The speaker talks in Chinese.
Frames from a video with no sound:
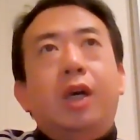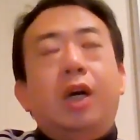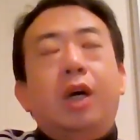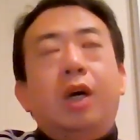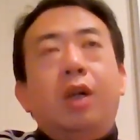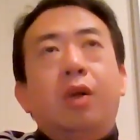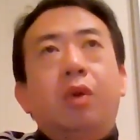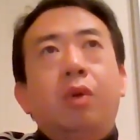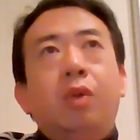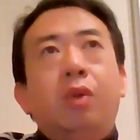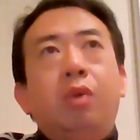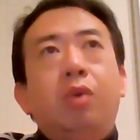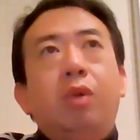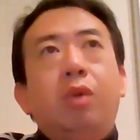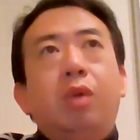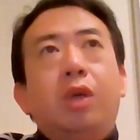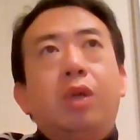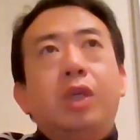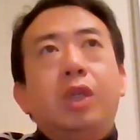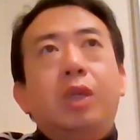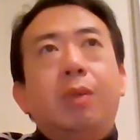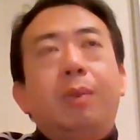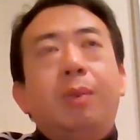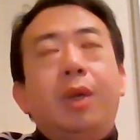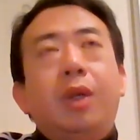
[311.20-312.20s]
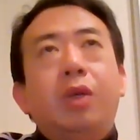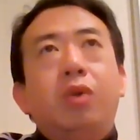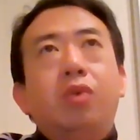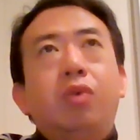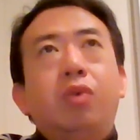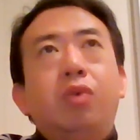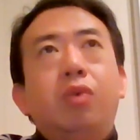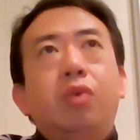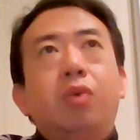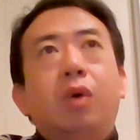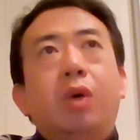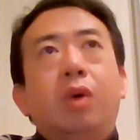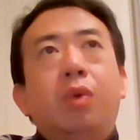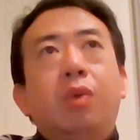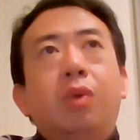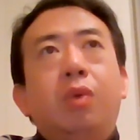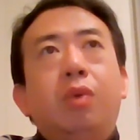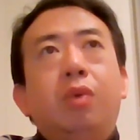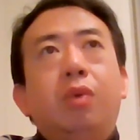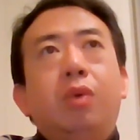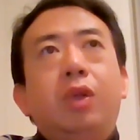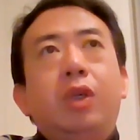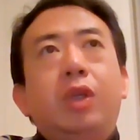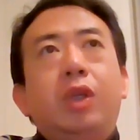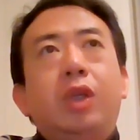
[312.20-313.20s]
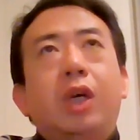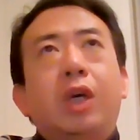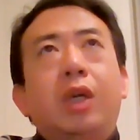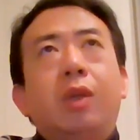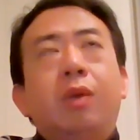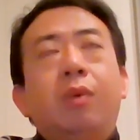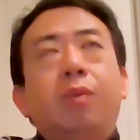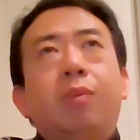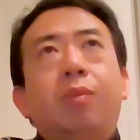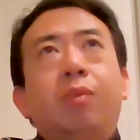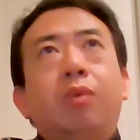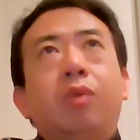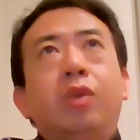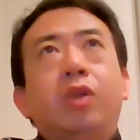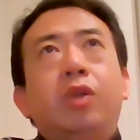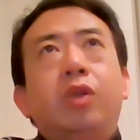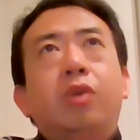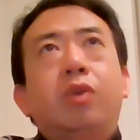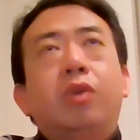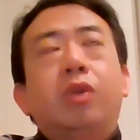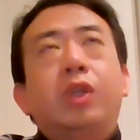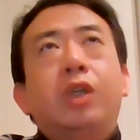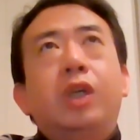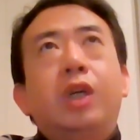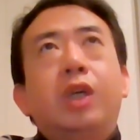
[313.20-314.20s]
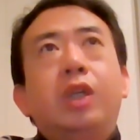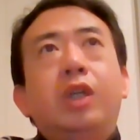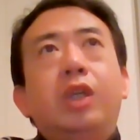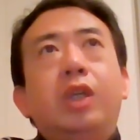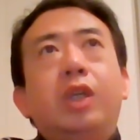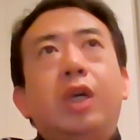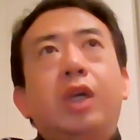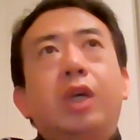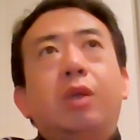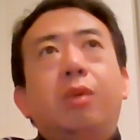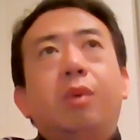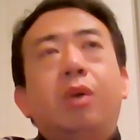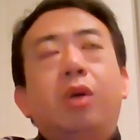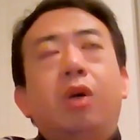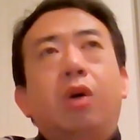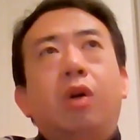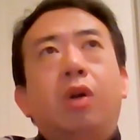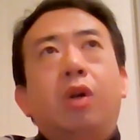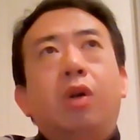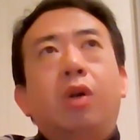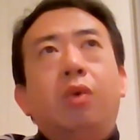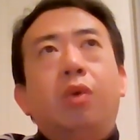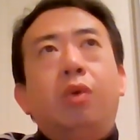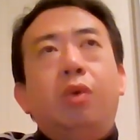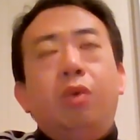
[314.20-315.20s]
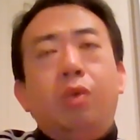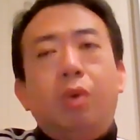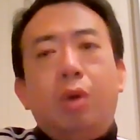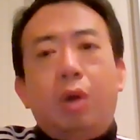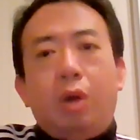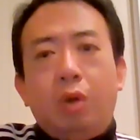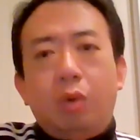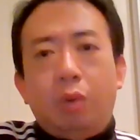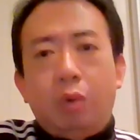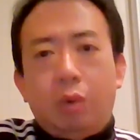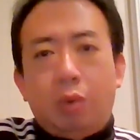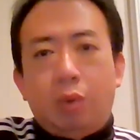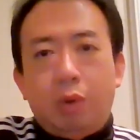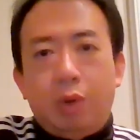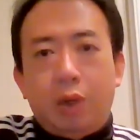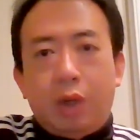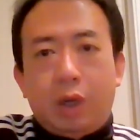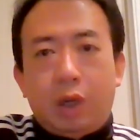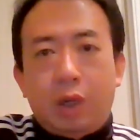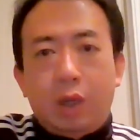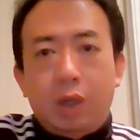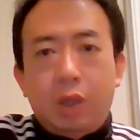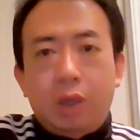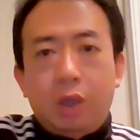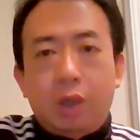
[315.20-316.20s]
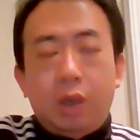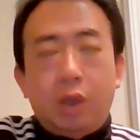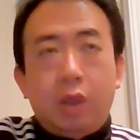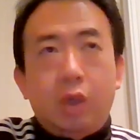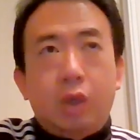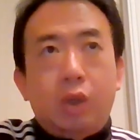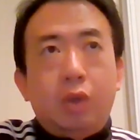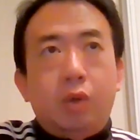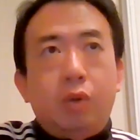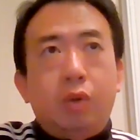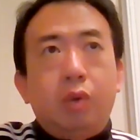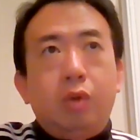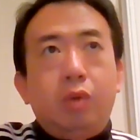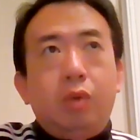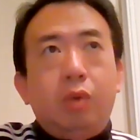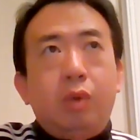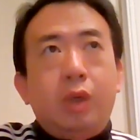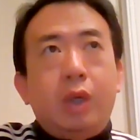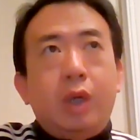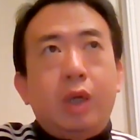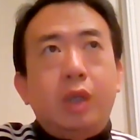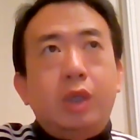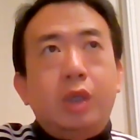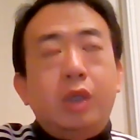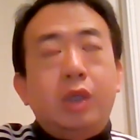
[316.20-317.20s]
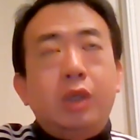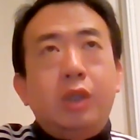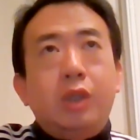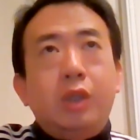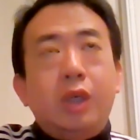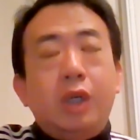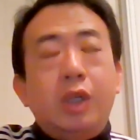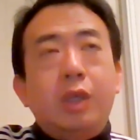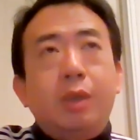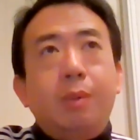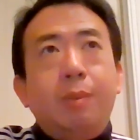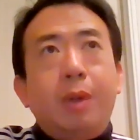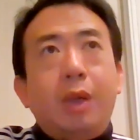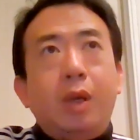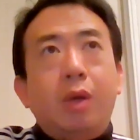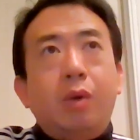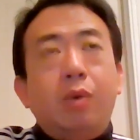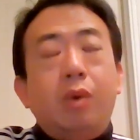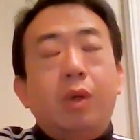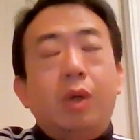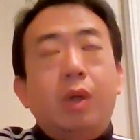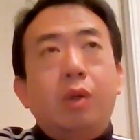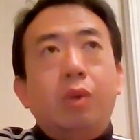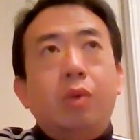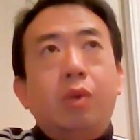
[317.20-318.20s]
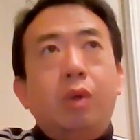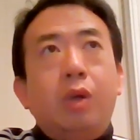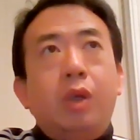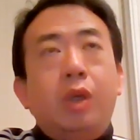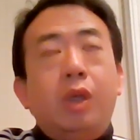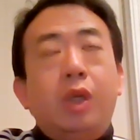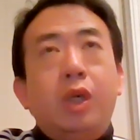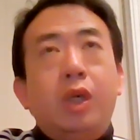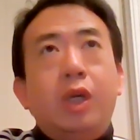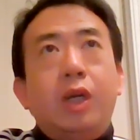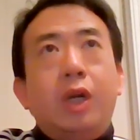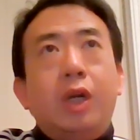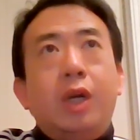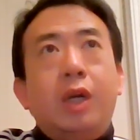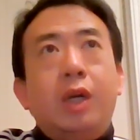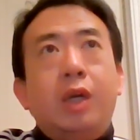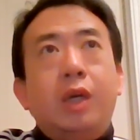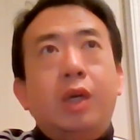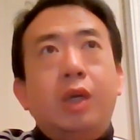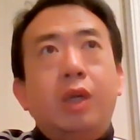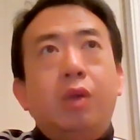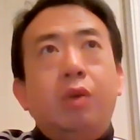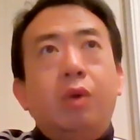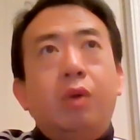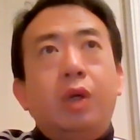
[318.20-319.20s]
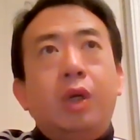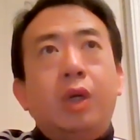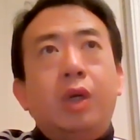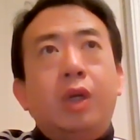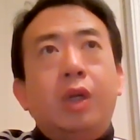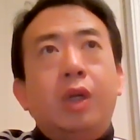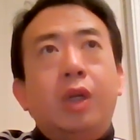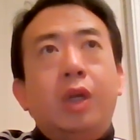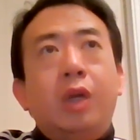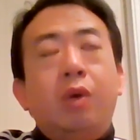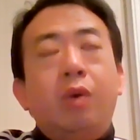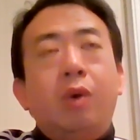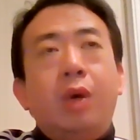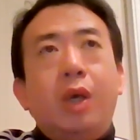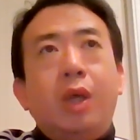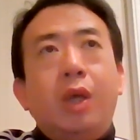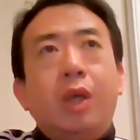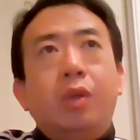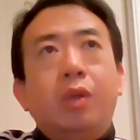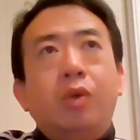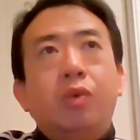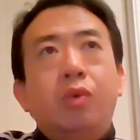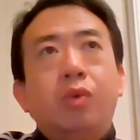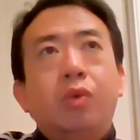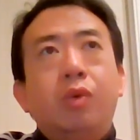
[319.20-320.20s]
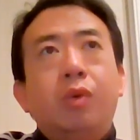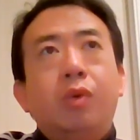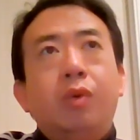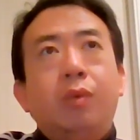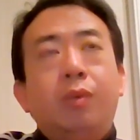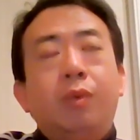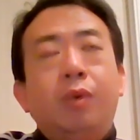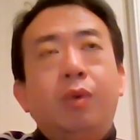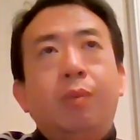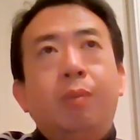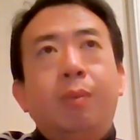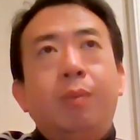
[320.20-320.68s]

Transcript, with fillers: 啊，伦敦到现在没去过。伦敦前不久、前几年时候搞过伦敦奥运会啊？伦敦还是现在美国人对依然很多人也愿意去